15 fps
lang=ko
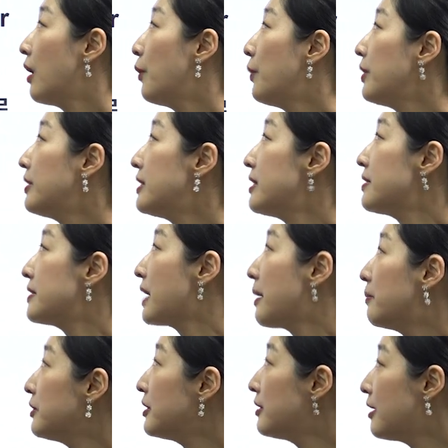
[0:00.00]
With the
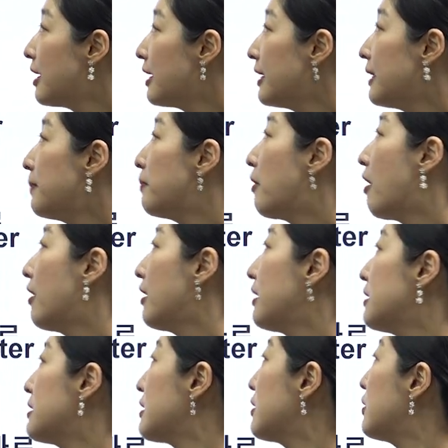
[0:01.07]
assembly line,
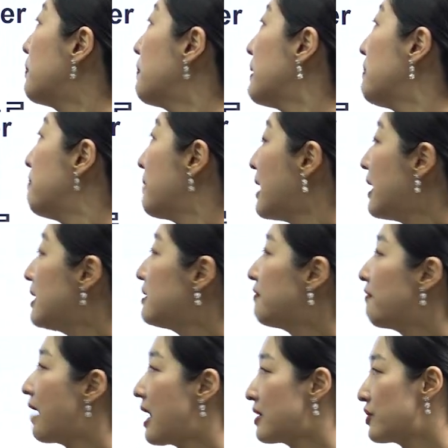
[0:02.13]
products could be made
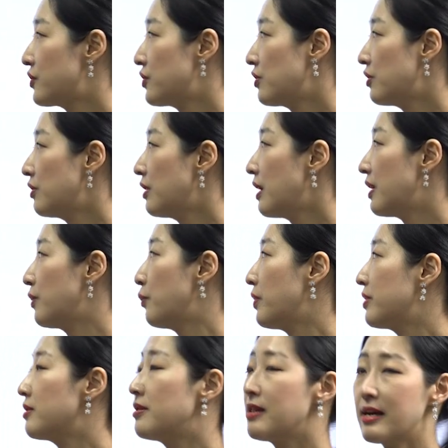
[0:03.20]
faster and
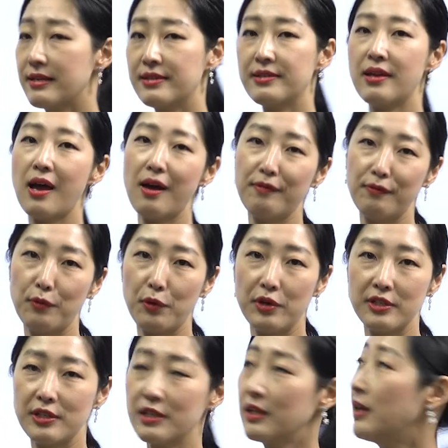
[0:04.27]
with less
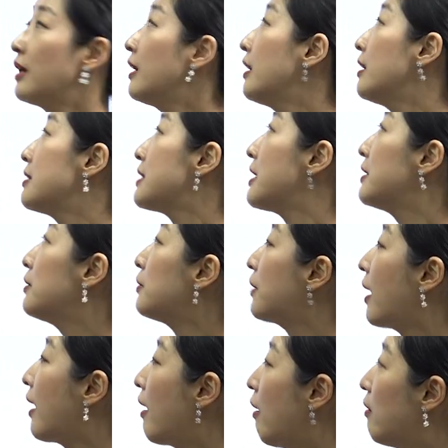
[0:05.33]
effort. 자
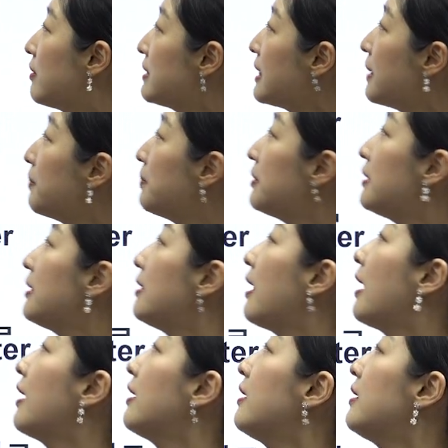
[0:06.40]
이렇게 어셈블리
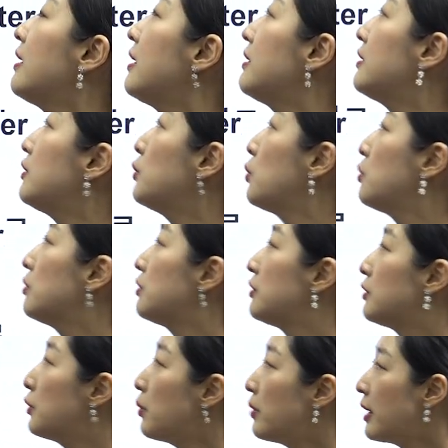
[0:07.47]
라인이라는
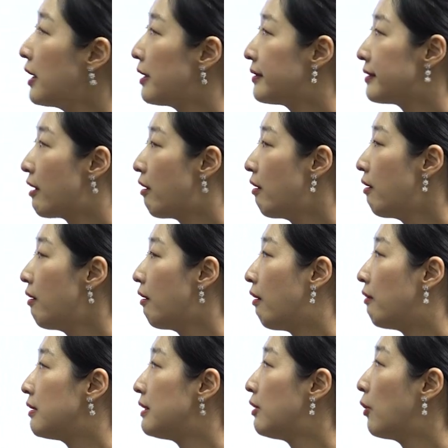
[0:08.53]
도구를
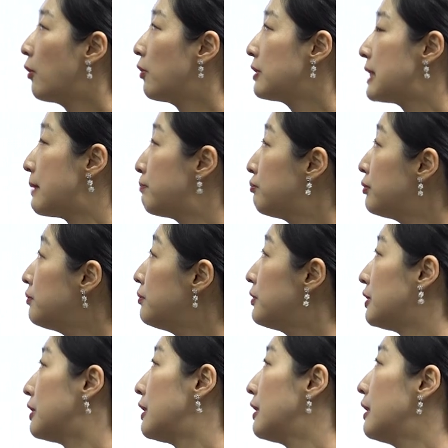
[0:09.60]
통해서 여러
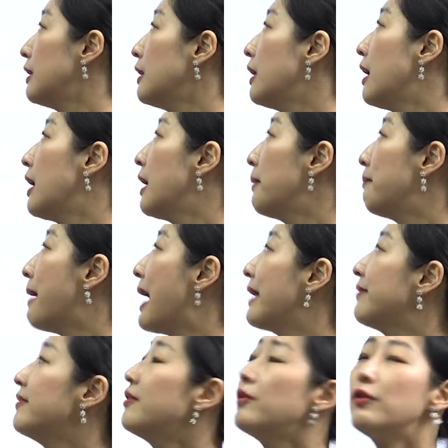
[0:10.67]
제품들이
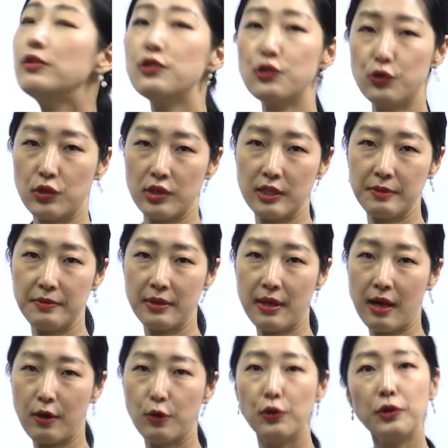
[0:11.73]
만들어질 수
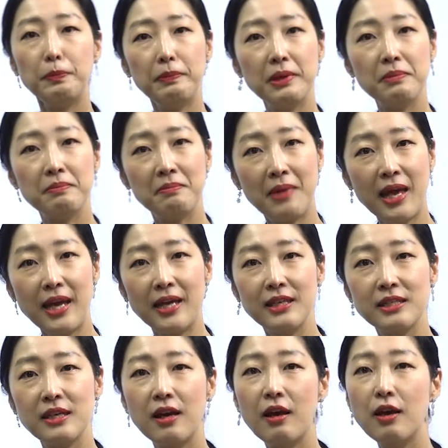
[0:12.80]
있습니다. could be
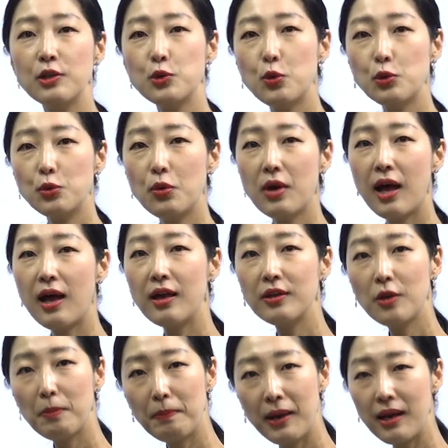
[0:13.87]
made. 속도가
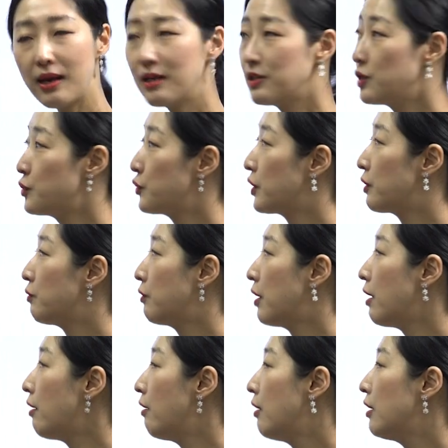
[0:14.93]
더 빨라질 수
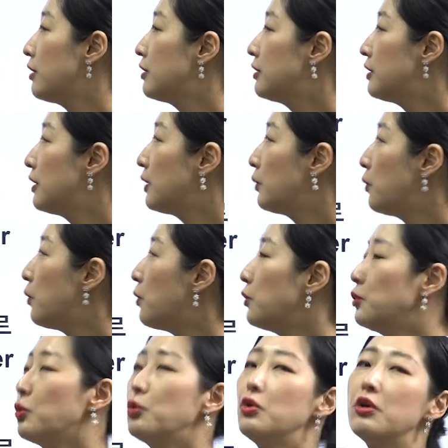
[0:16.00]
있고요. 그리고
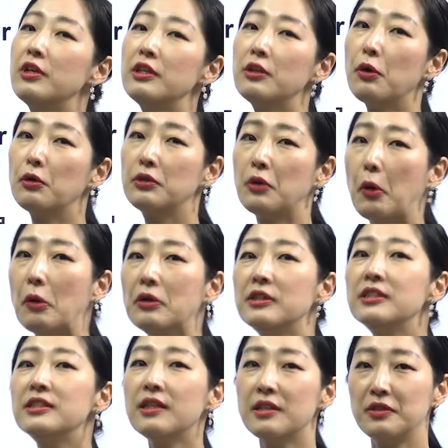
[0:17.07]
노력이 더 덜
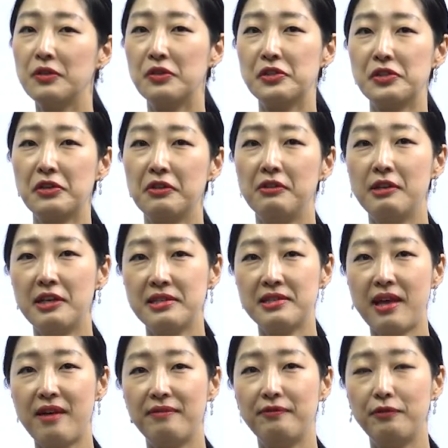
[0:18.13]
든다는 거죠.
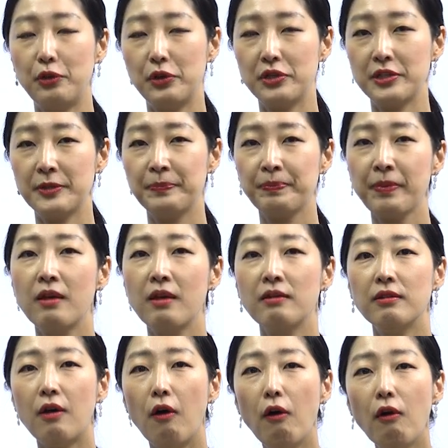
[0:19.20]
less effort.
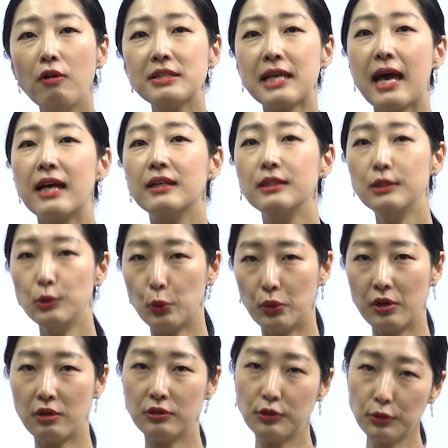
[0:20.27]
더 작은
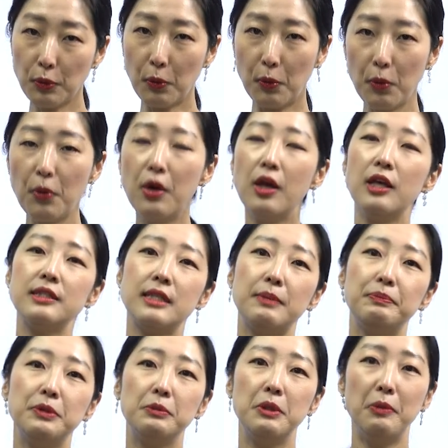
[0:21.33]
노력으로
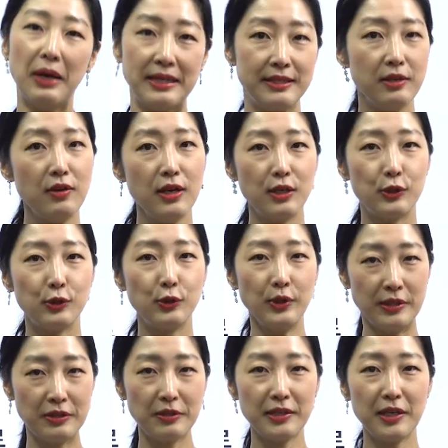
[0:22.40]
제품을 완성할 수
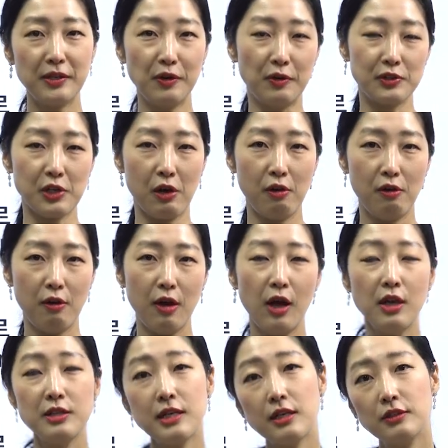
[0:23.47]
있었다는 거죠.
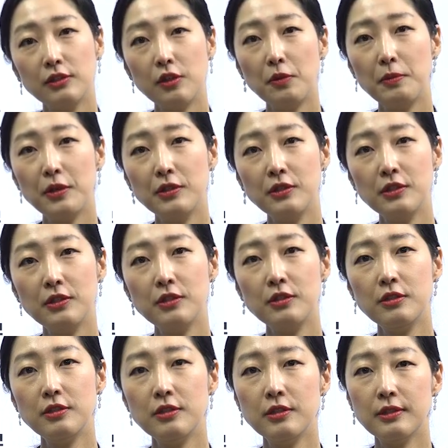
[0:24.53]
자
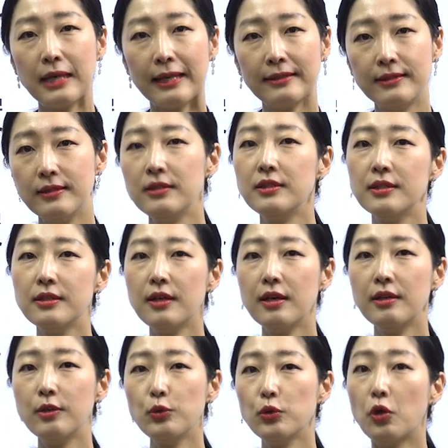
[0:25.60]
그러면은 같은
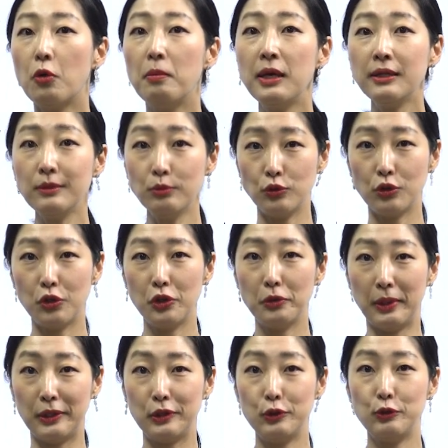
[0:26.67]
시간에도 더 많은 물건을
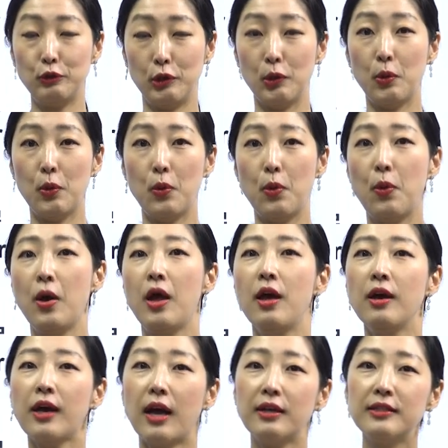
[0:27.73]
만들 수 있고
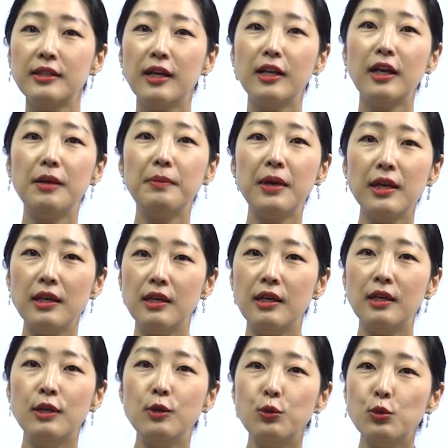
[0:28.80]
각 사람의
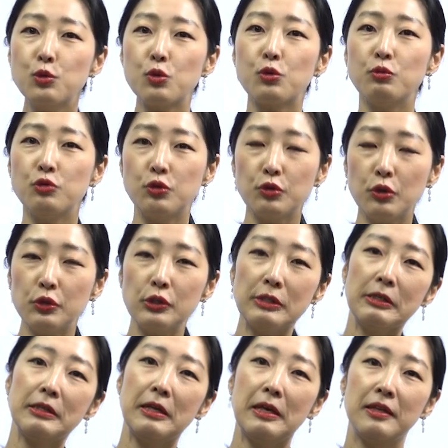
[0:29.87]
이 일도 조금
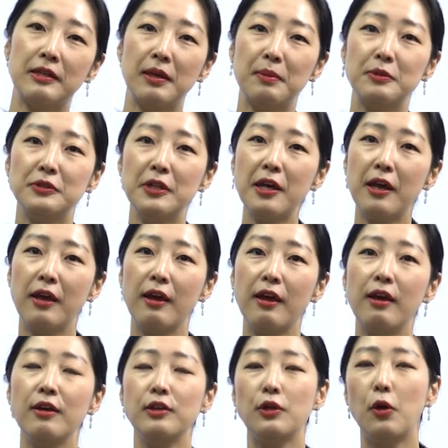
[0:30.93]
줄어들게 되기 때문에
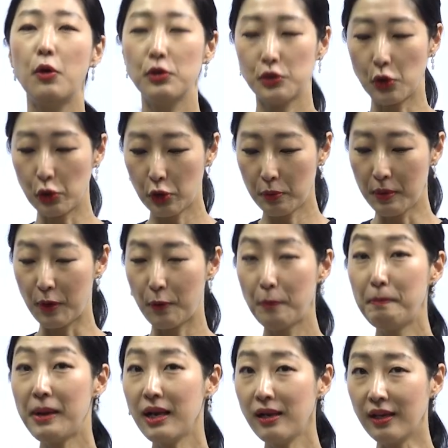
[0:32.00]
더
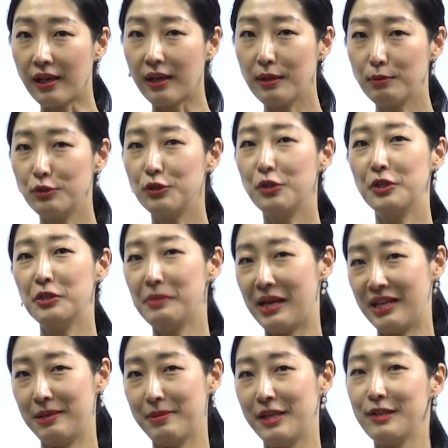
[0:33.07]
저렴하고 빨리 물건을
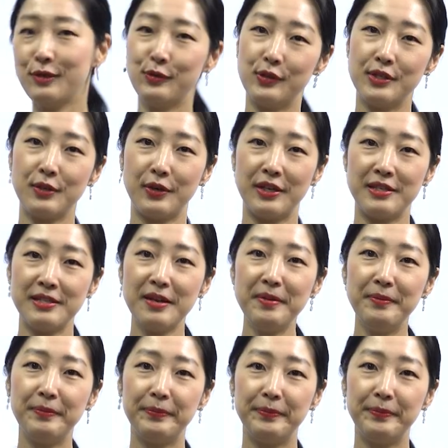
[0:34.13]
많이 만들 수 있었겠죠?